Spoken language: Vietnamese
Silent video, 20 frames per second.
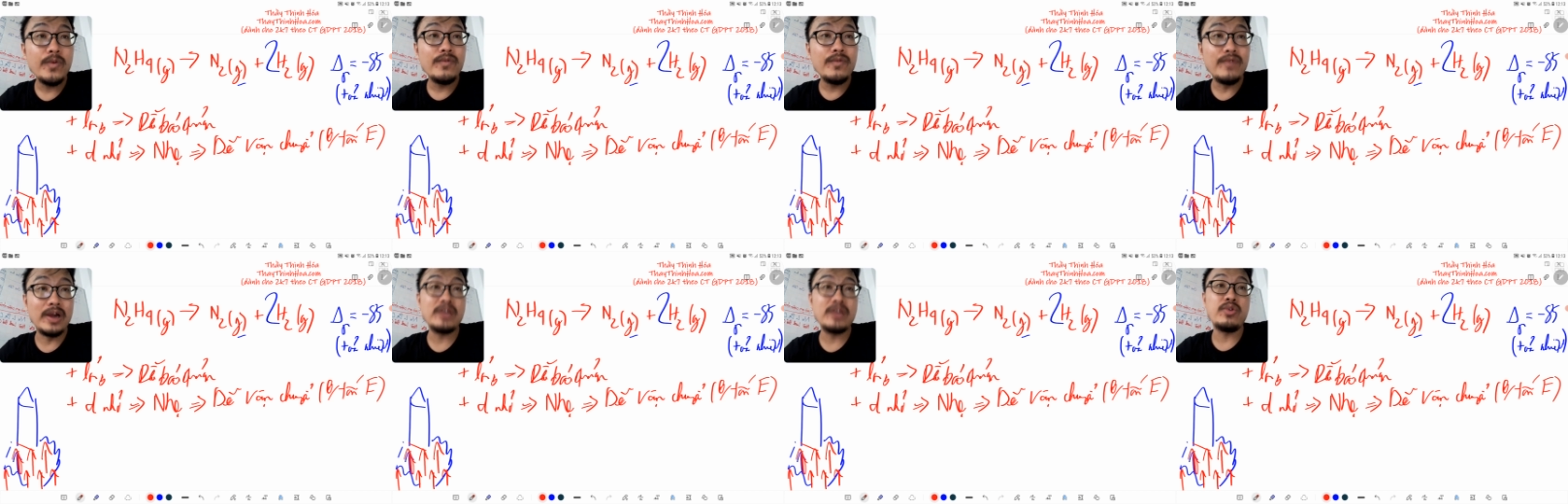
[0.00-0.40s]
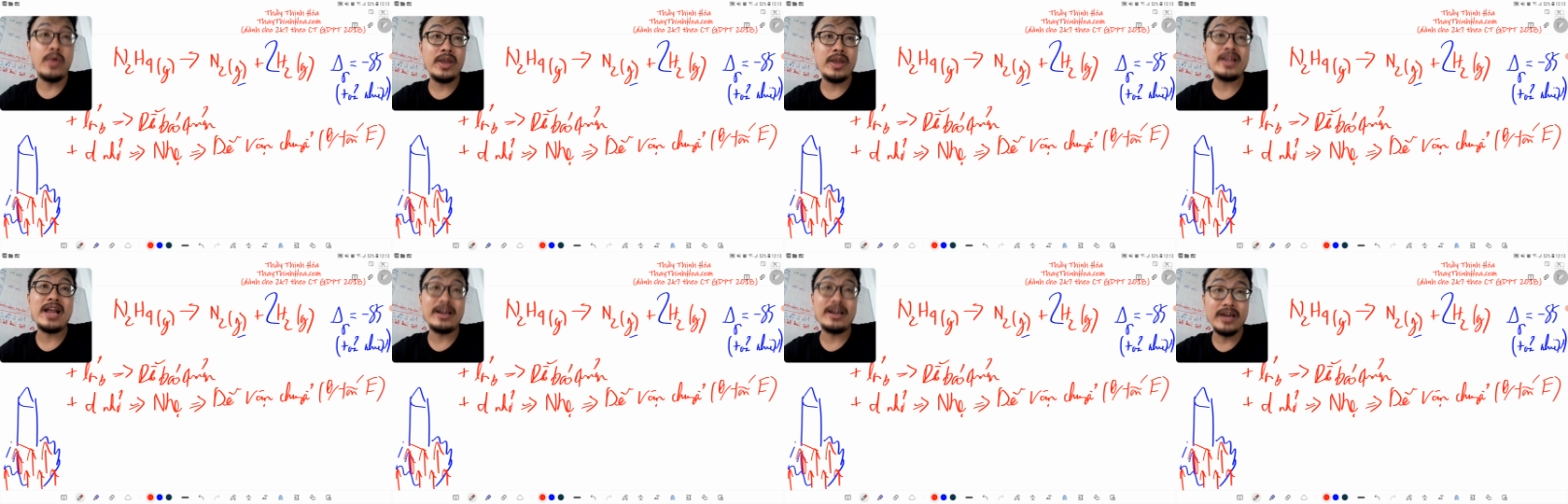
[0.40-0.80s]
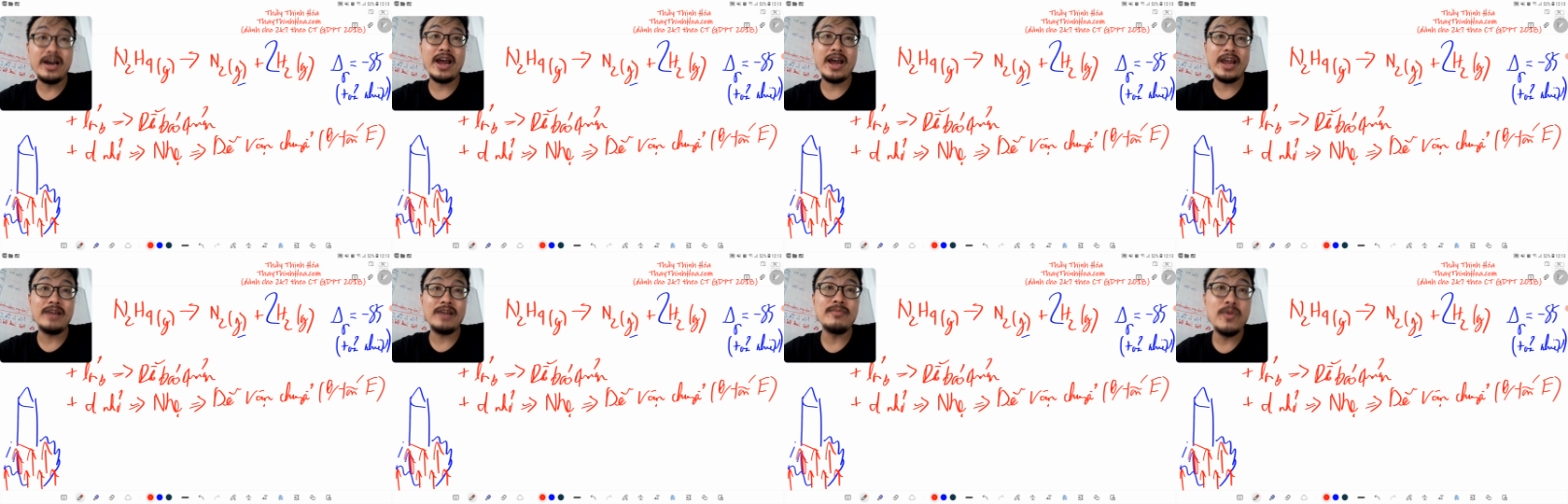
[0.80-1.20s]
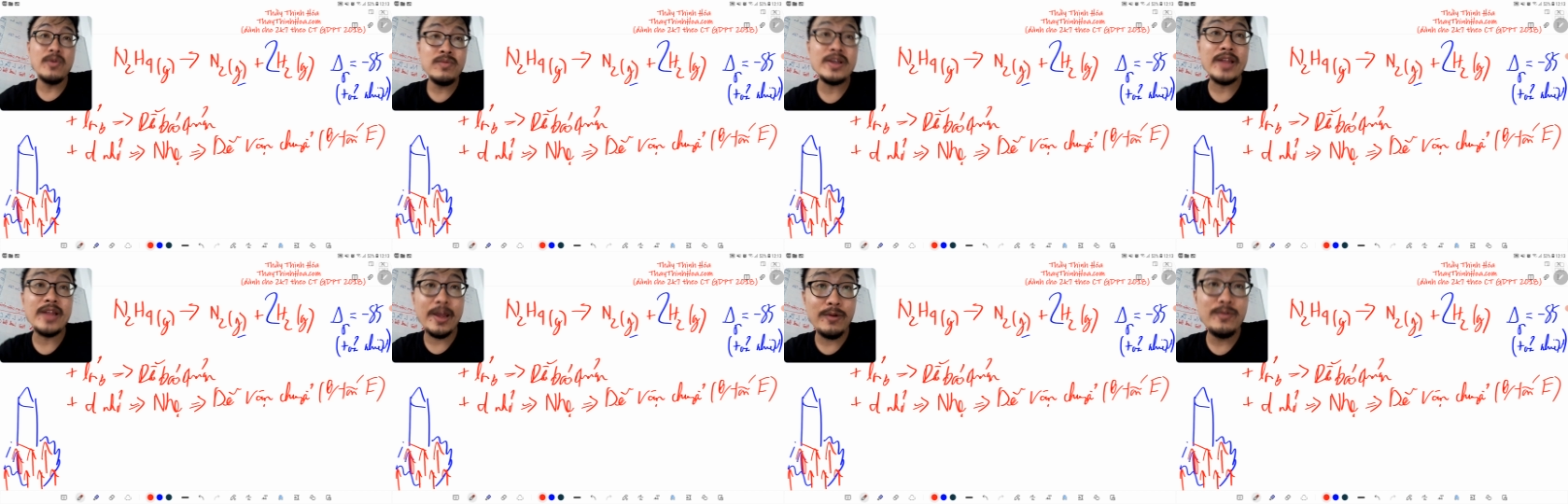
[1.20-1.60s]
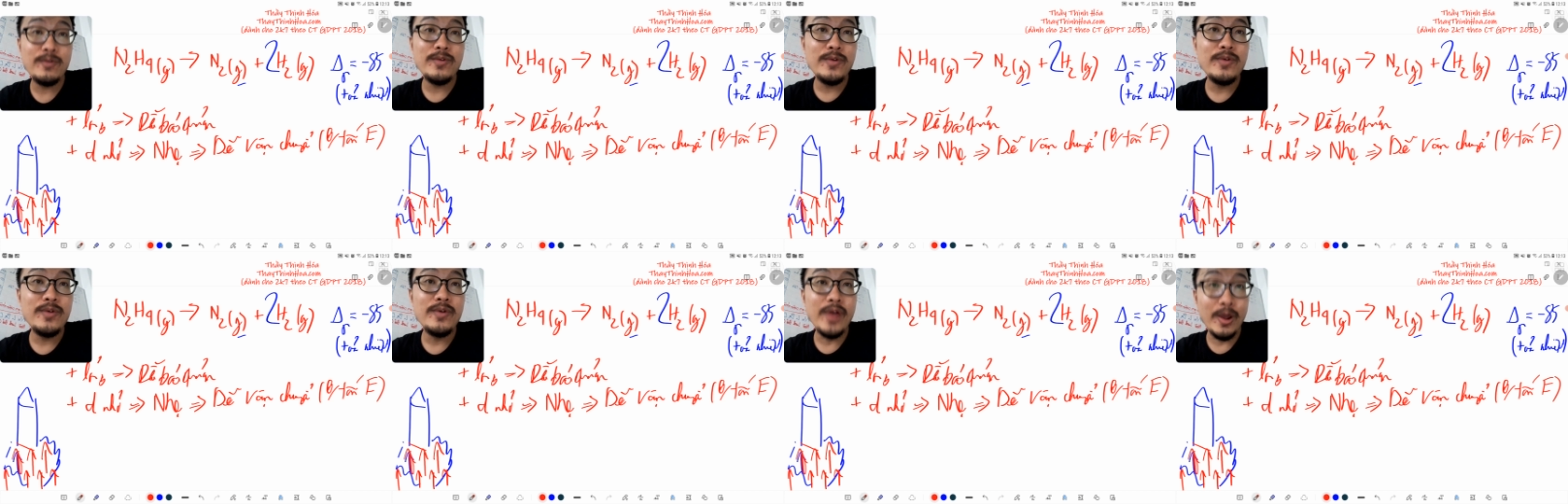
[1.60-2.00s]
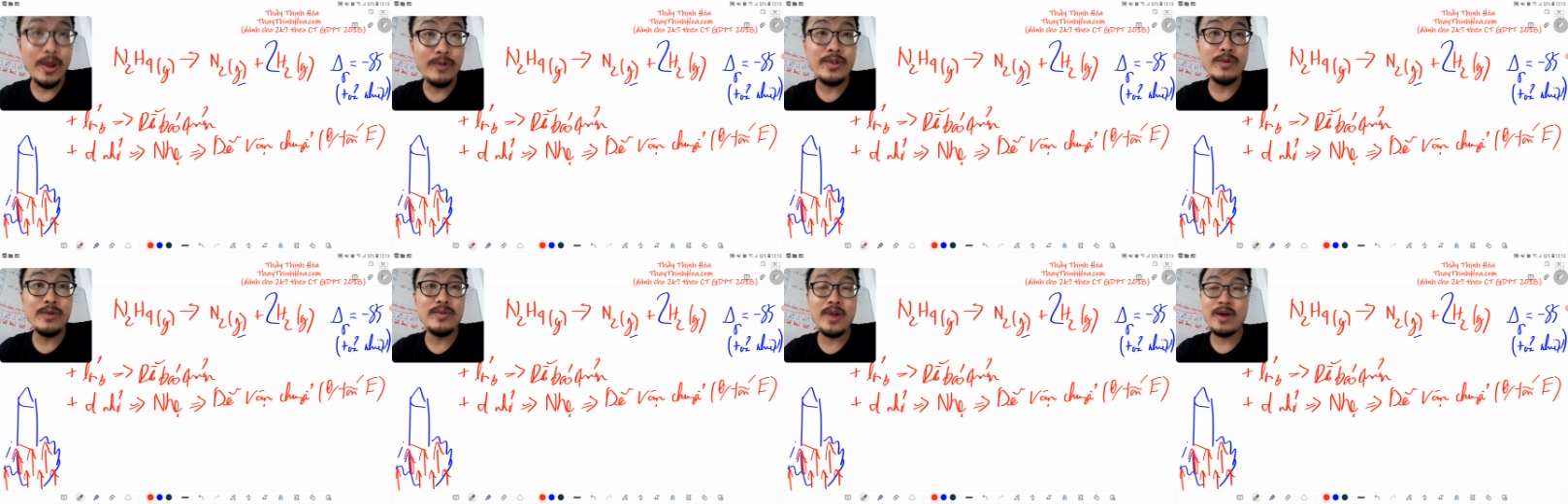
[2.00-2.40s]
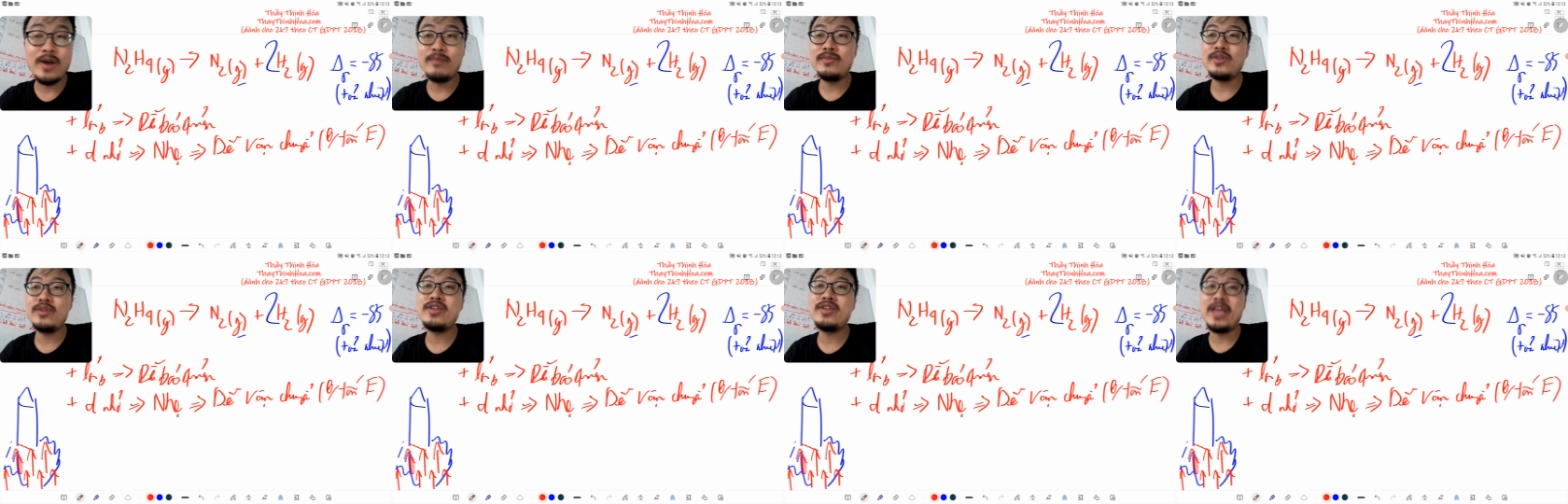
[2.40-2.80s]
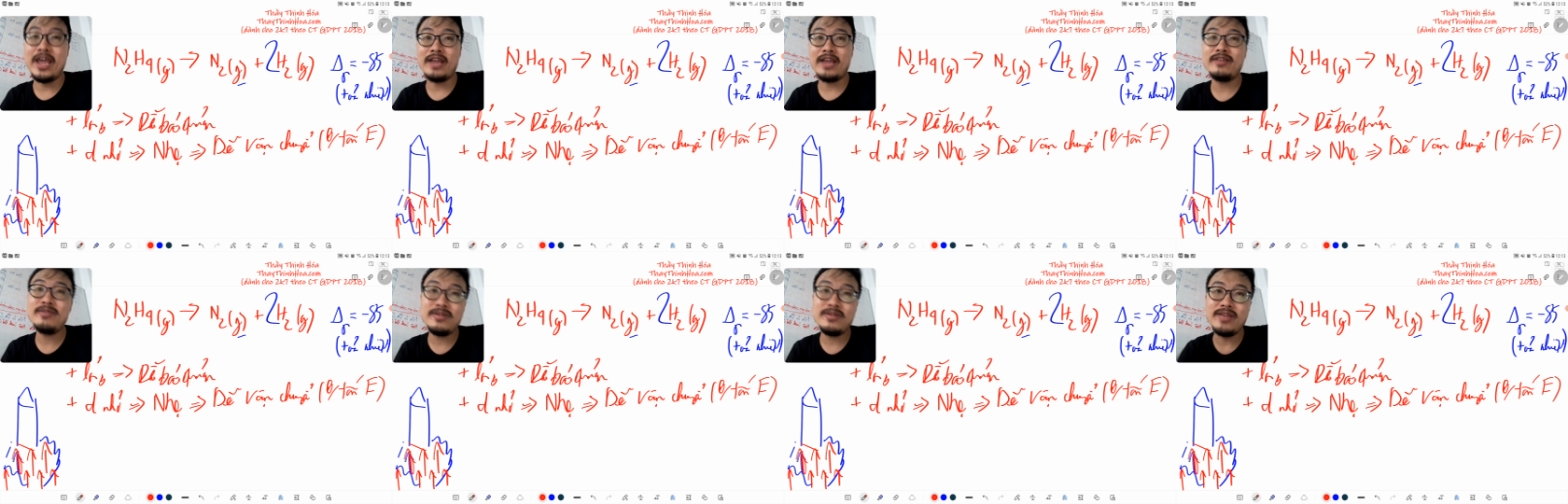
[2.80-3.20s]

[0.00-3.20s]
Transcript: vận chuyển cái thằng N204 này theo hiểu chưa nó nó nhẹ